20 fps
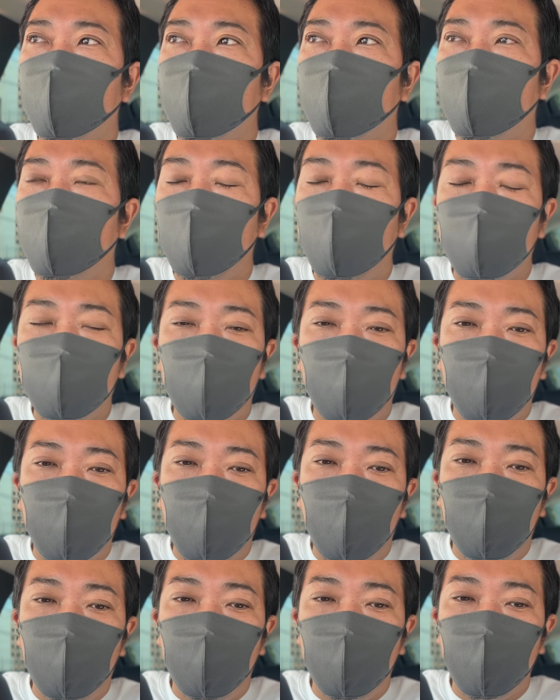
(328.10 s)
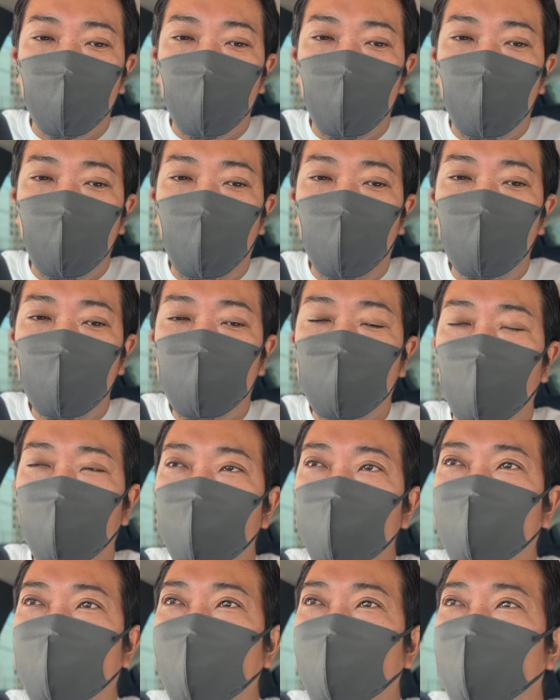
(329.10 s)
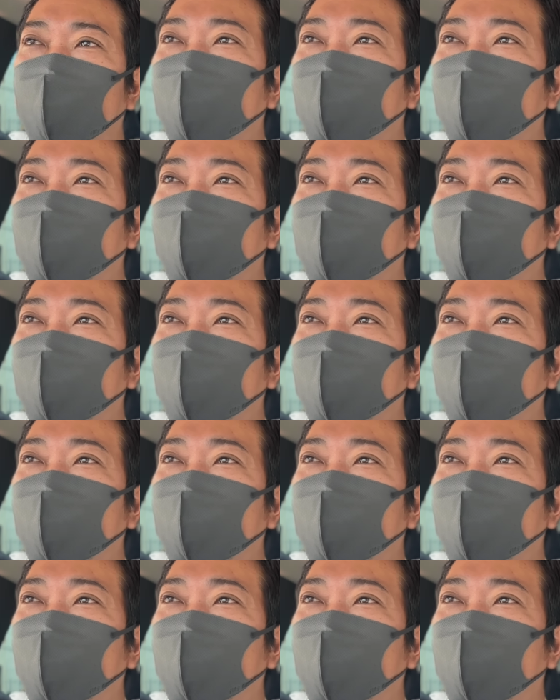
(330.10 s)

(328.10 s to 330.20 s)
引き出さなあかんもんであんま喋っちゃい